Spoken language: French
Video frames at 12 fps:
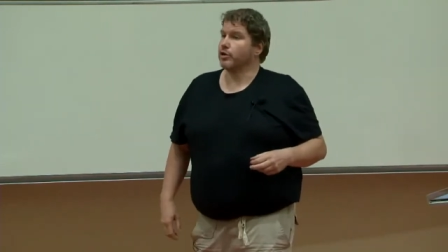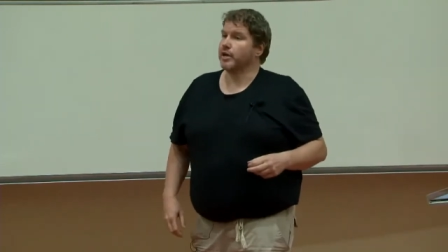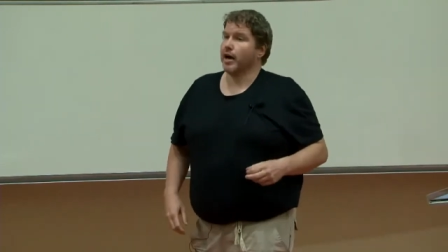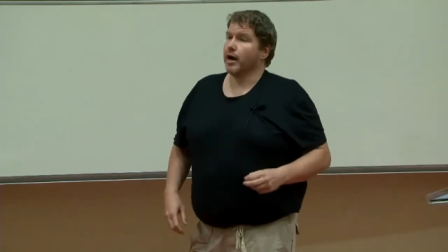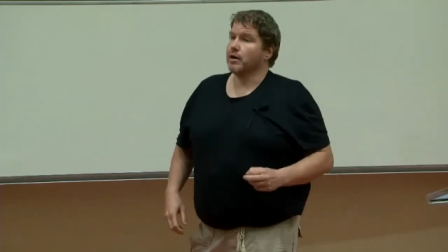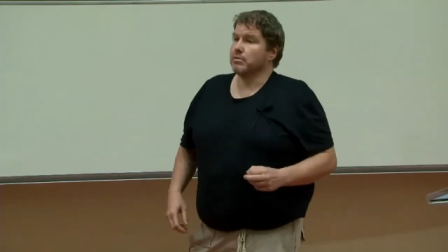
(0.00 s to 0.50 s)

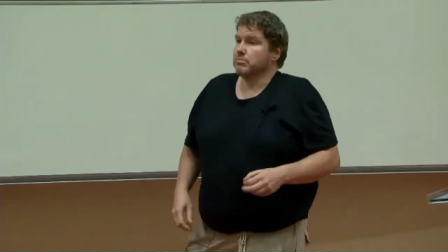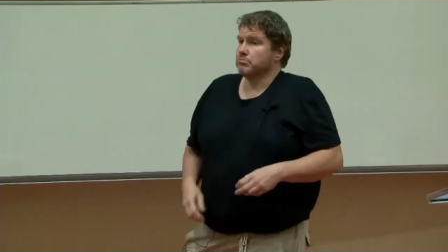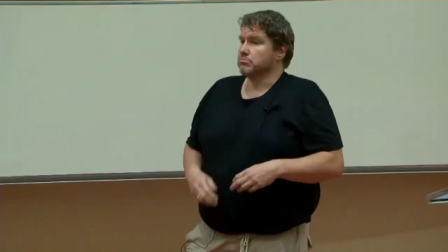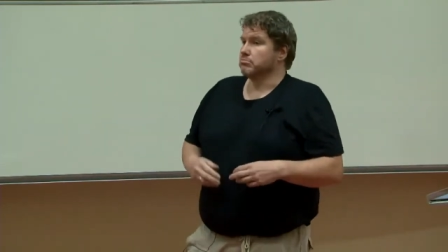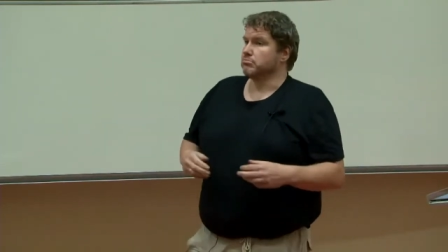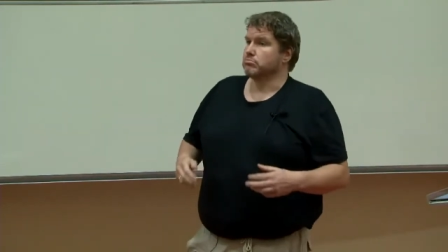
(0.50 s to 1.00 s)
cas
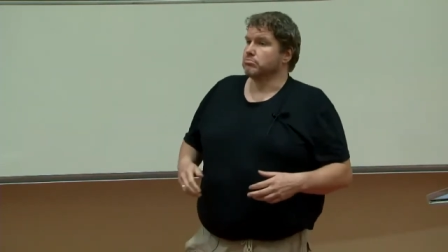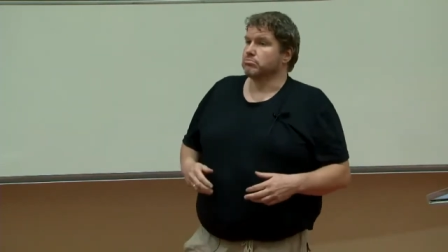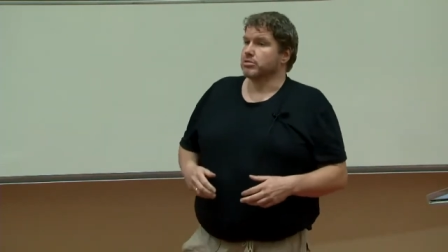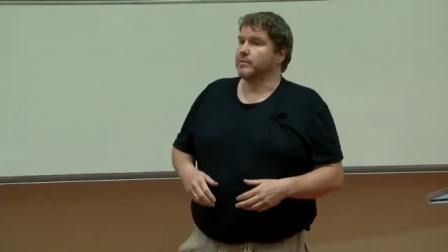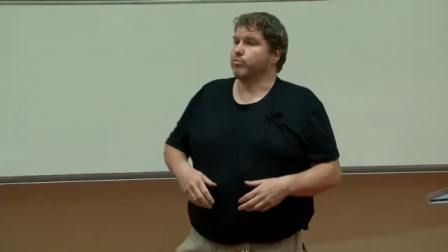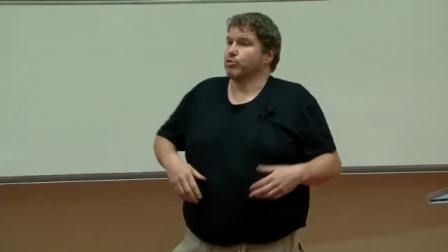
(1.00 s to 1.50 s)

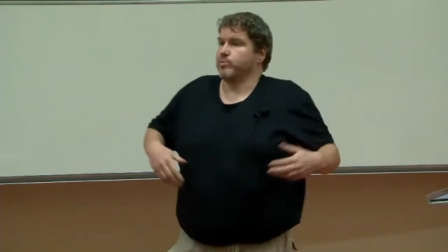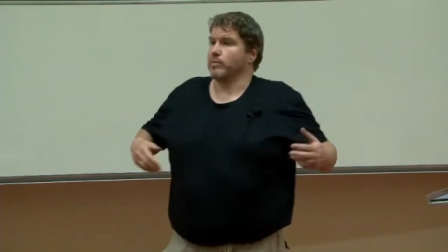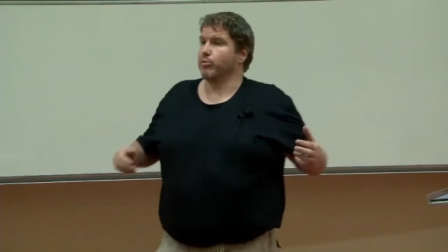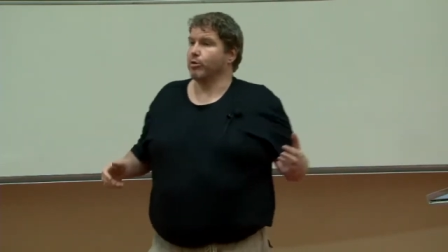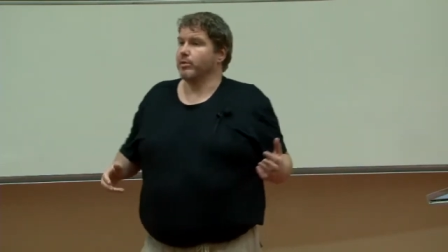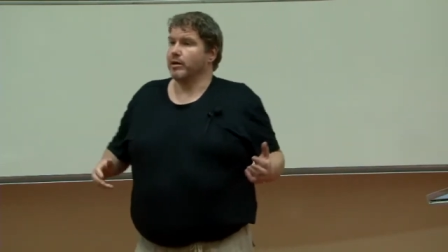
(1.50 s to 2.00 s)
qui ne pose pas
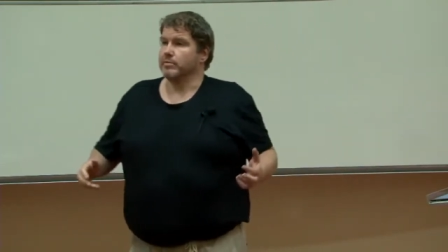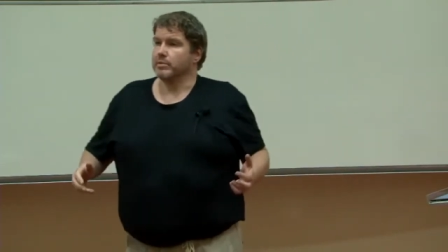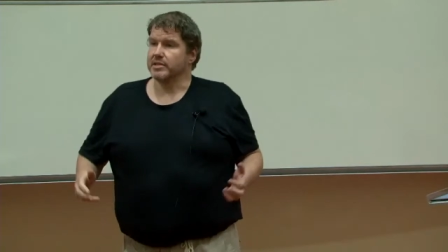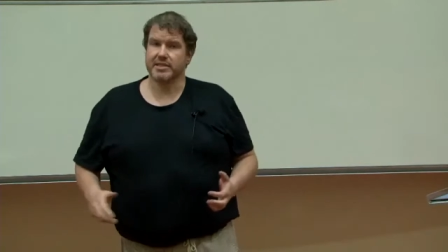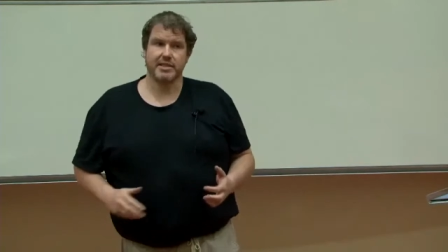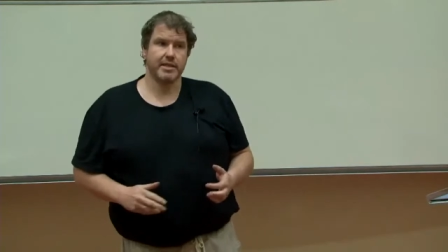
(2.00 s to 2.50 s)
de problème.
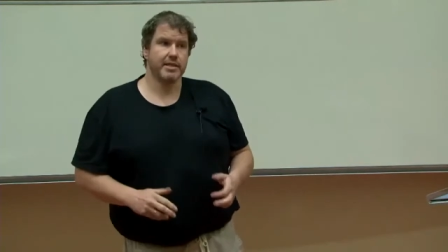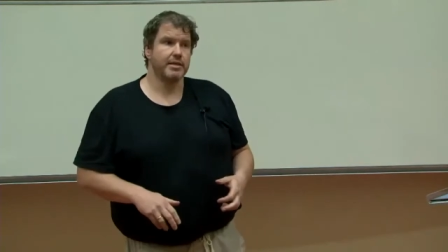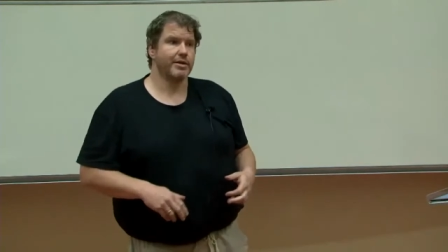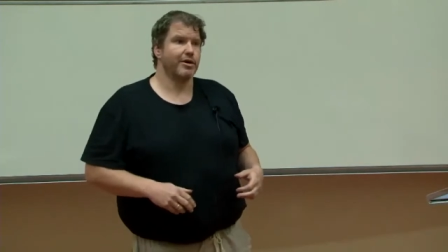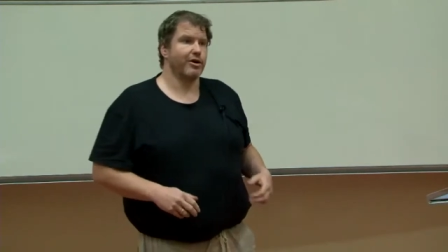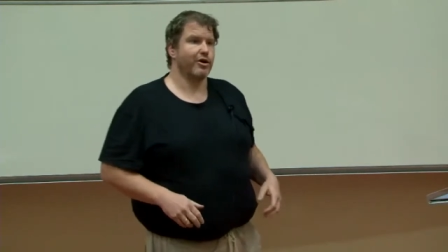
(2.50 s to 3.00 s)
Ici,
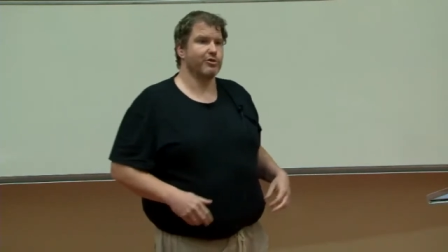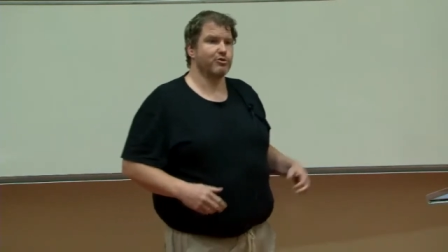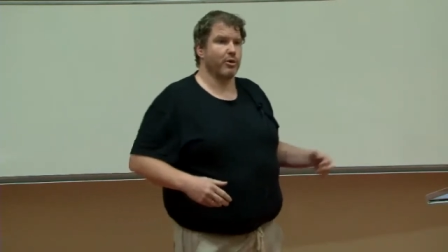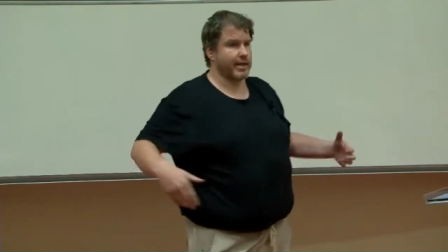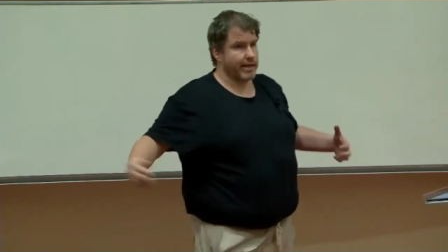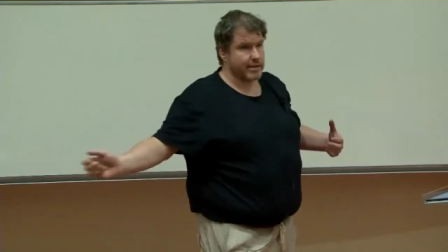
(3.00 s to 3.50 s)
1, 2,
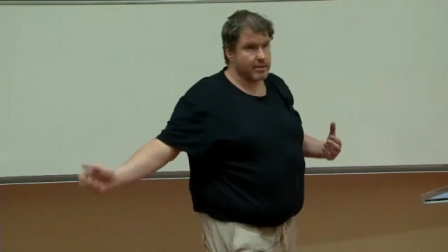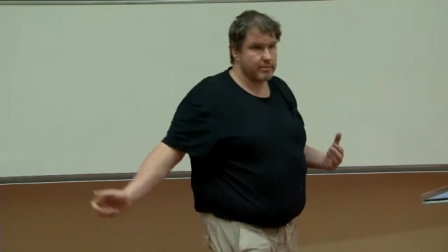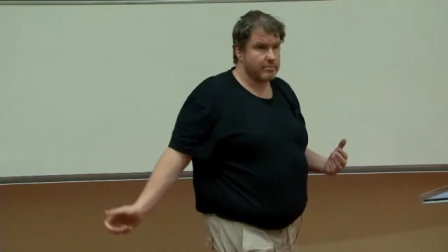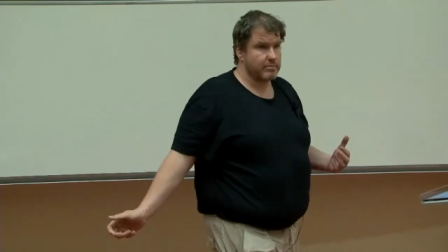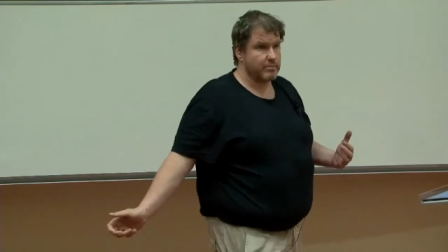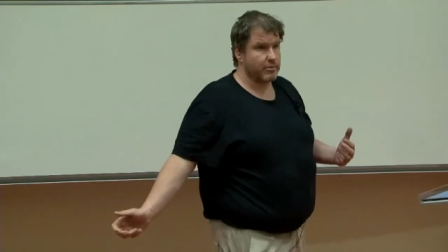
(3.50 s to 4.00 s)
3, 4.
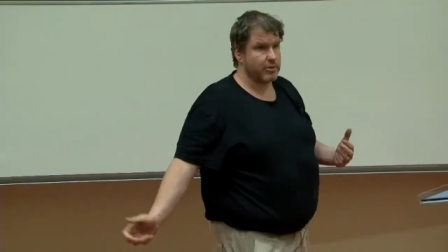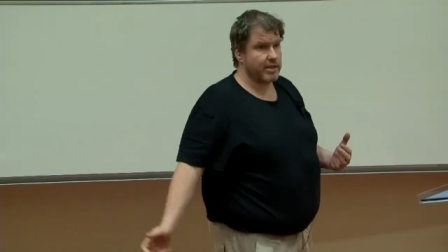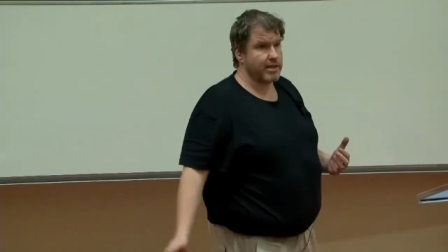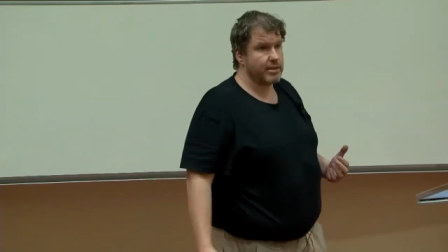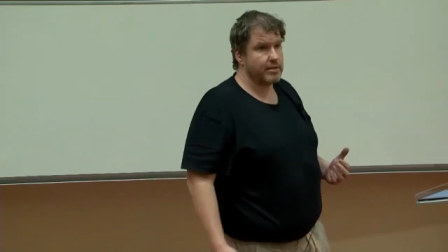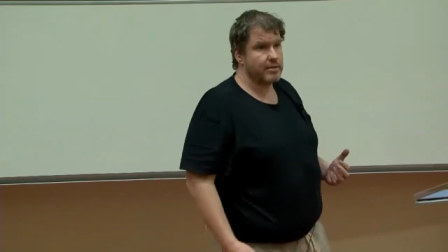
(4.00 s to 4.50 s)
OK
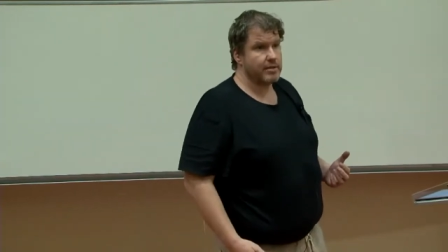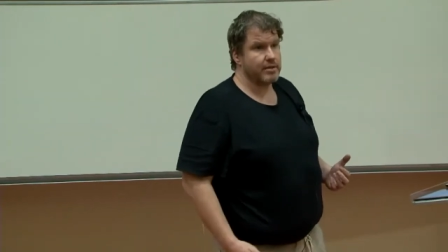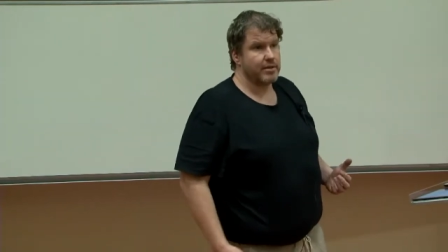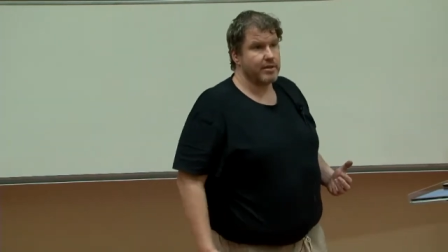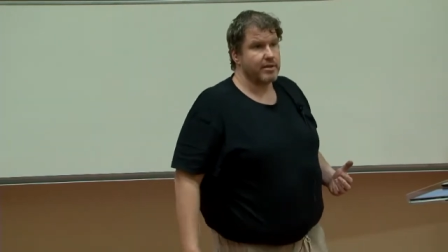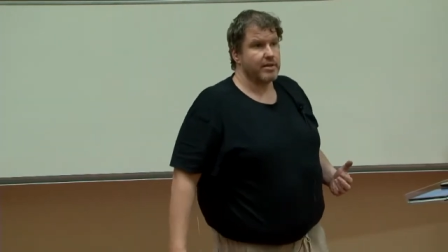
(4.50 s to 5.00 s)

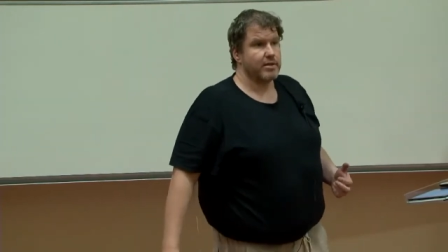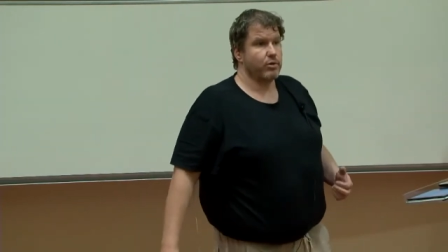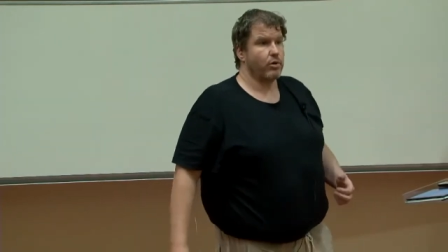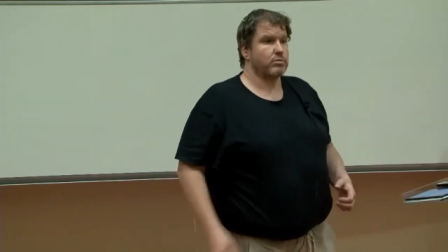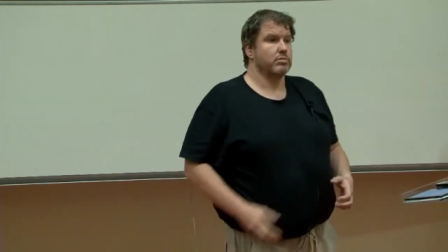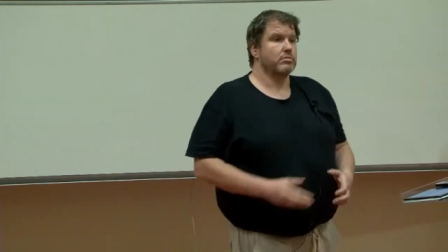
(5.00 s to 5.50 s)

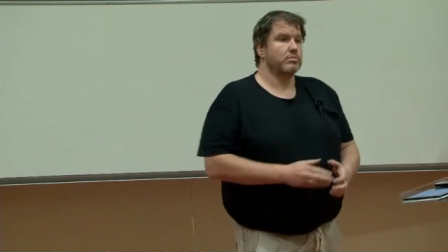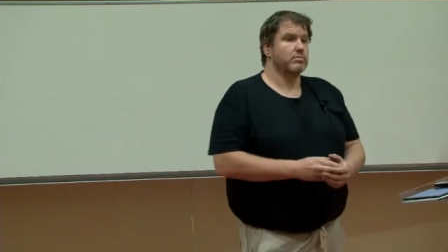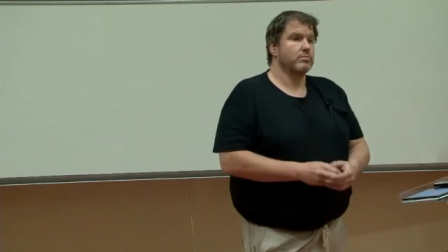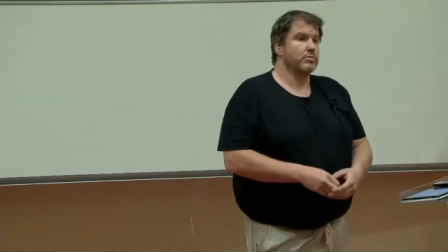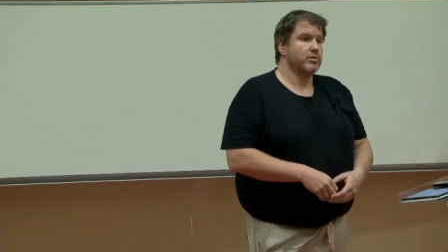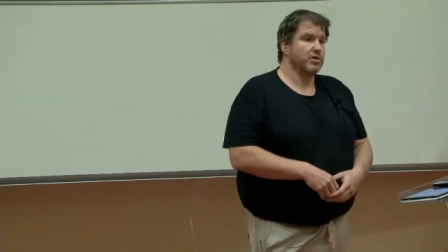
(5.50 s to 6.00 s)
Donc,
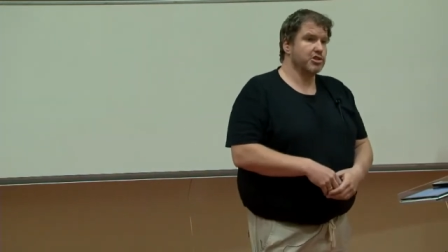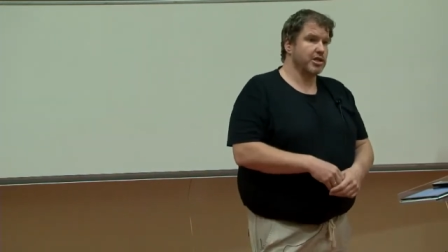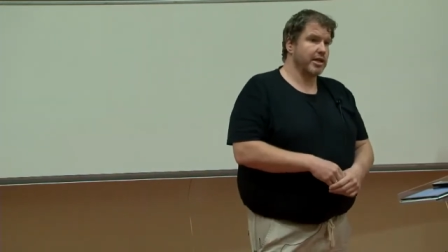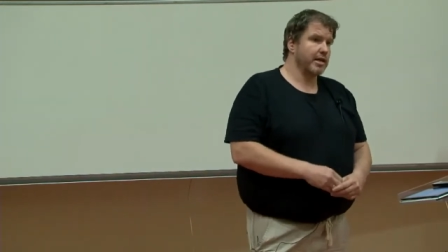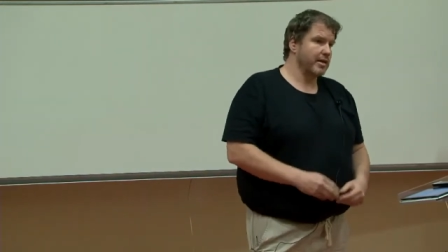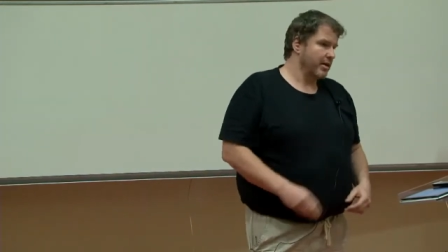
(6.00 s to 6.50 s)

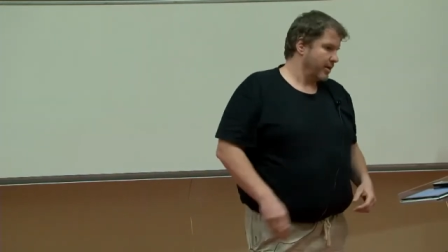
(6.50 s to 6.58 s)
j'ai